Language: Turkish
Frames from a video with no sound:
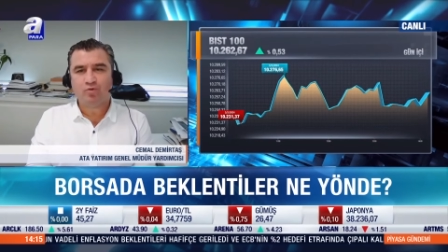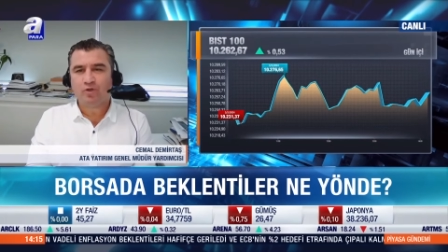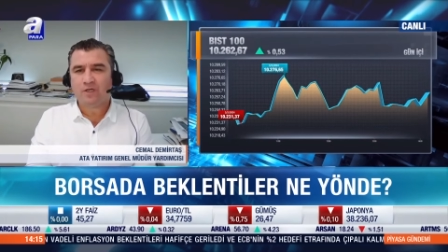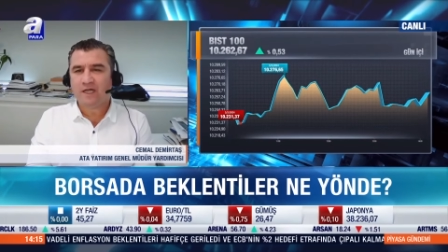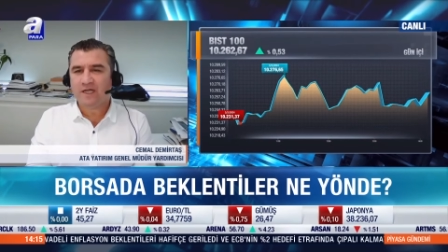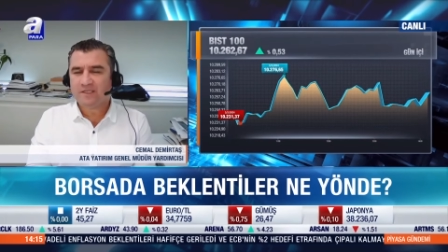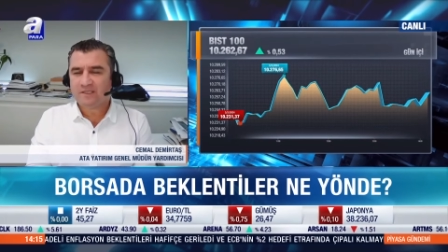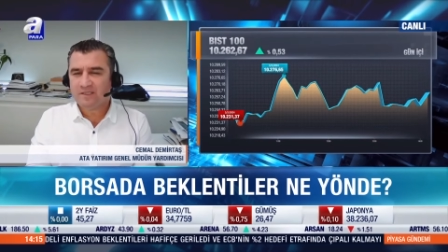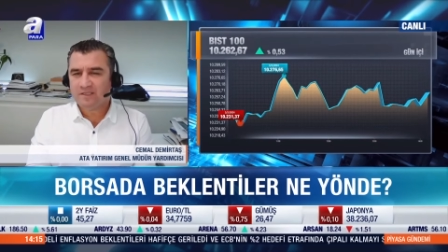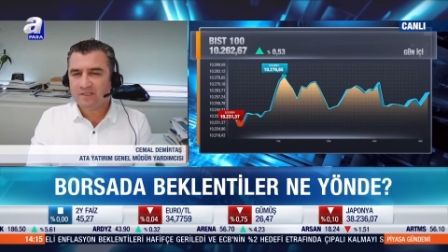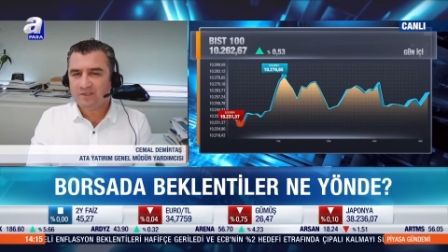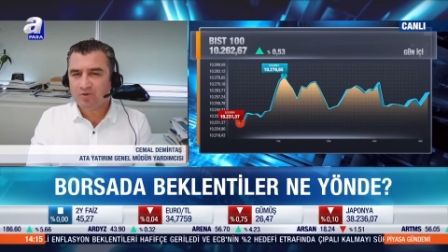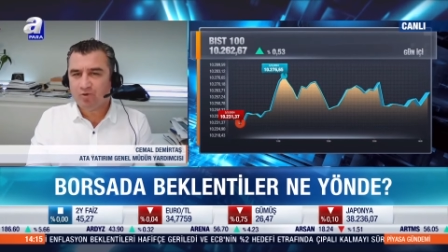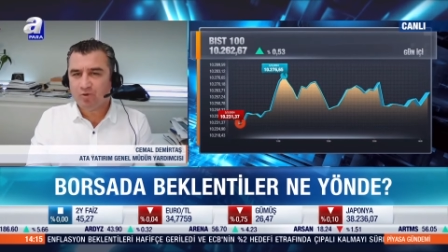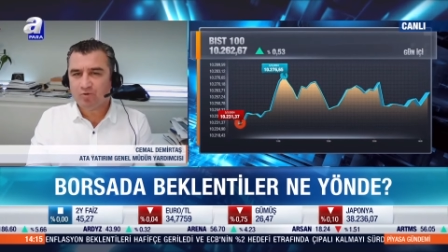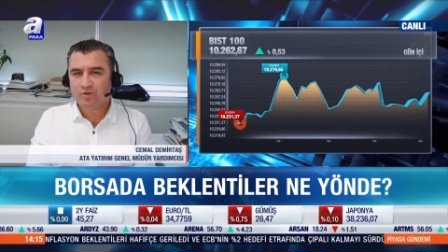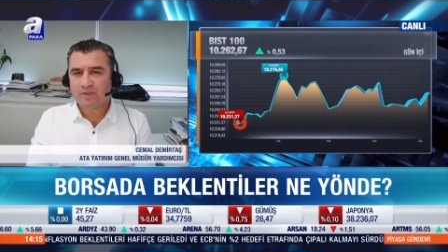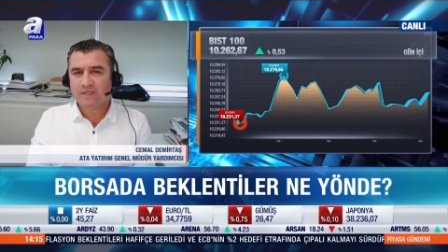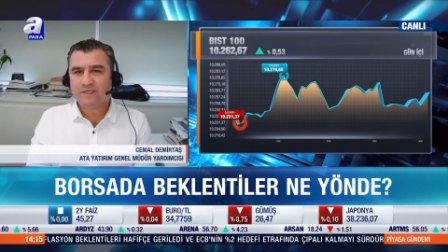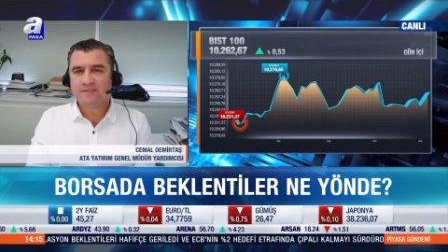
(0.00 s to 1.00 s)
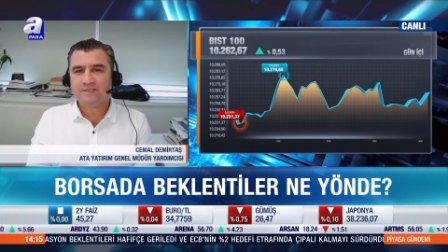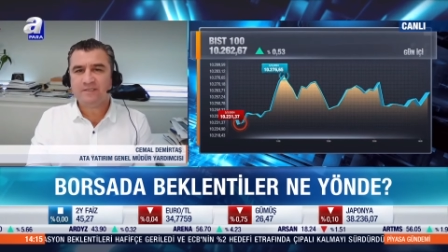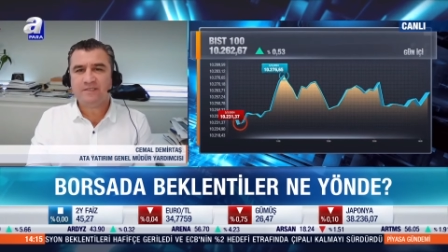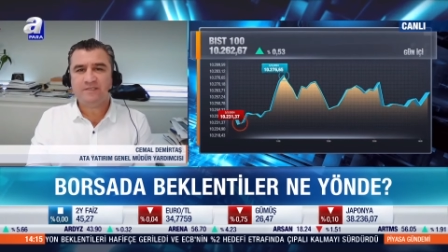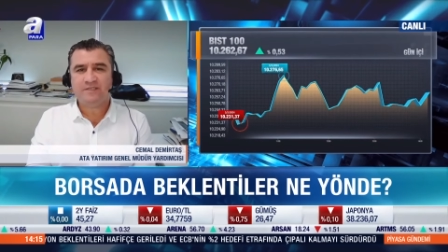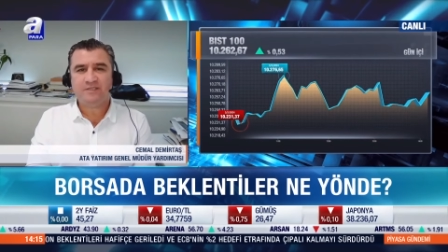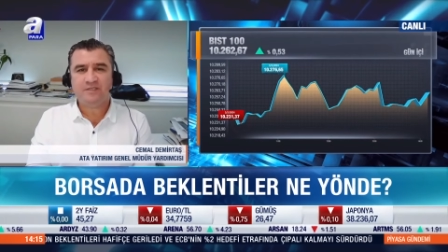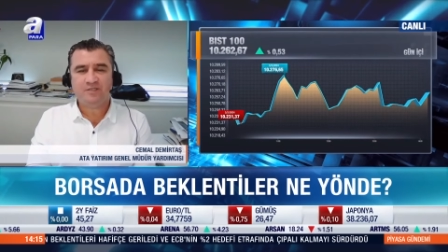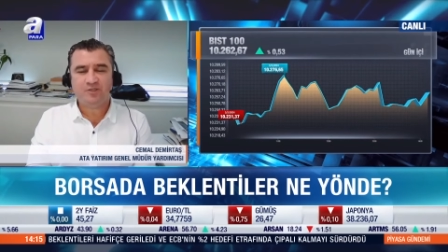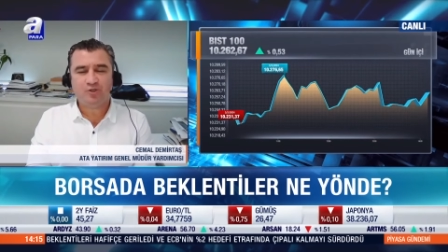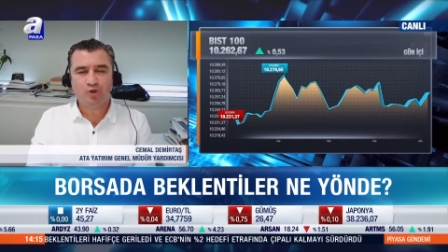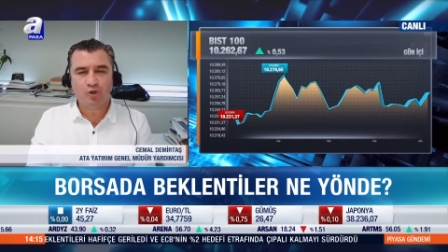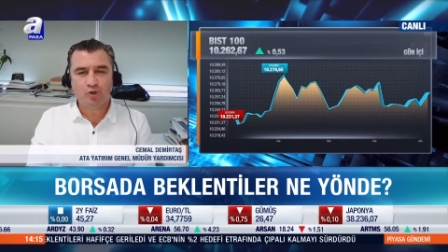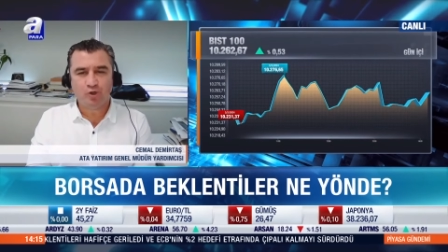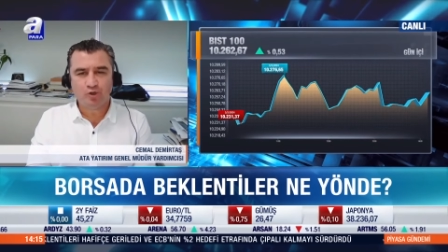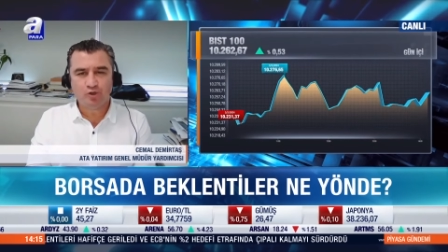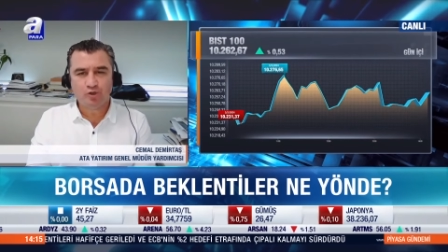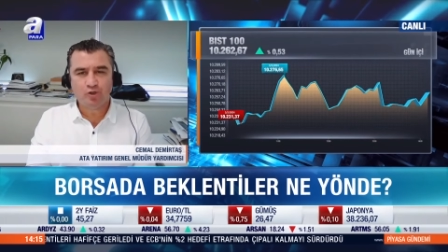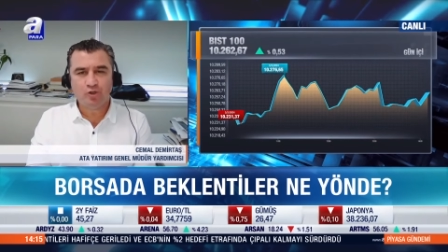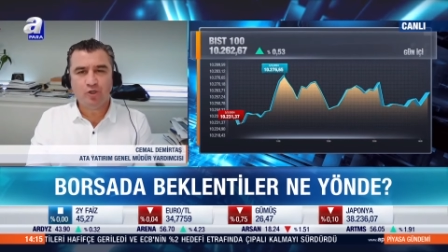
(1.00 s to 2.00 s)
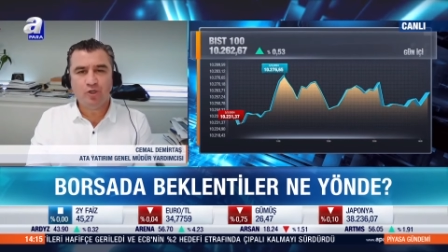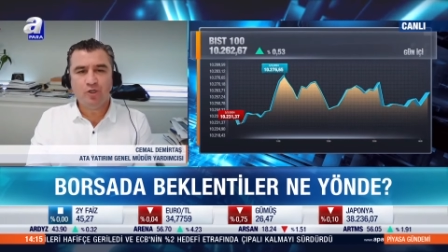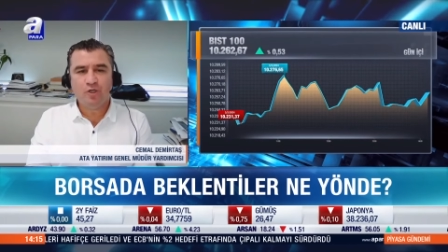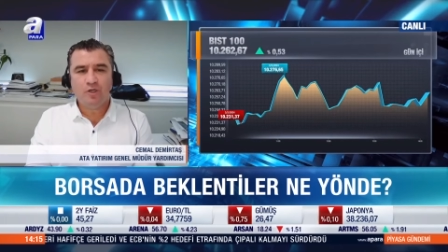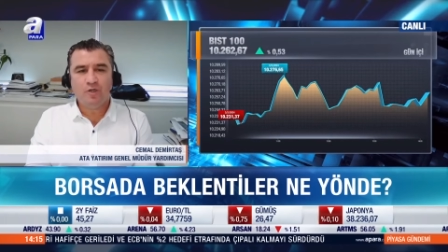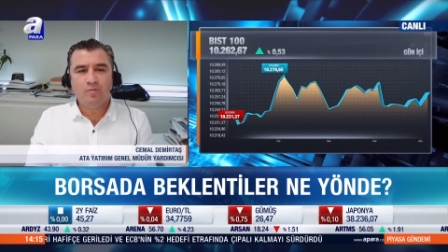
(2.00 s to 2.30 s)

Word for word: Bunun altını çok kez çiziyoruz.